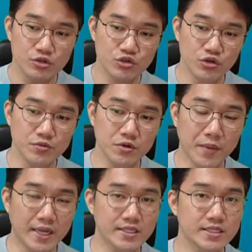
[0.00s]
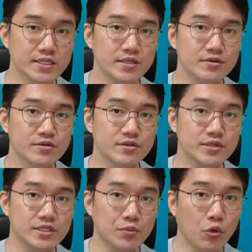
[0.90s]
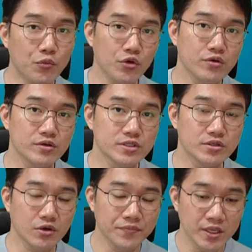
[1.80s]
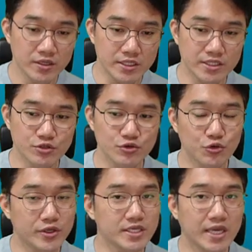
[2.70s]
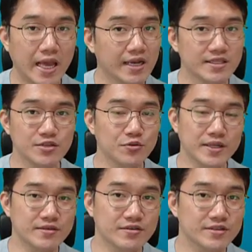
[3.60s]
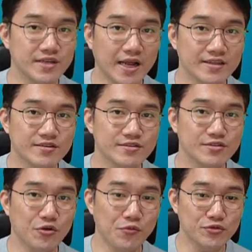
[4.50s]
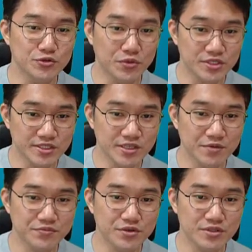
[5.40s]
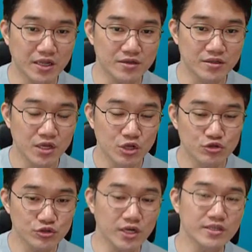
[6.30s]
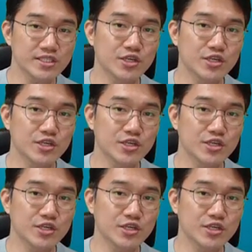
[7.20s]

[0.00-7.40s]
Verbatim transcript: 취업을 많이 시키는 것들이 이제 목표인 것이죠 이 친구를 굉장히 엘리트로 만드는 것은 아니거든요 무슨 뭐 CTF를 나는 수상을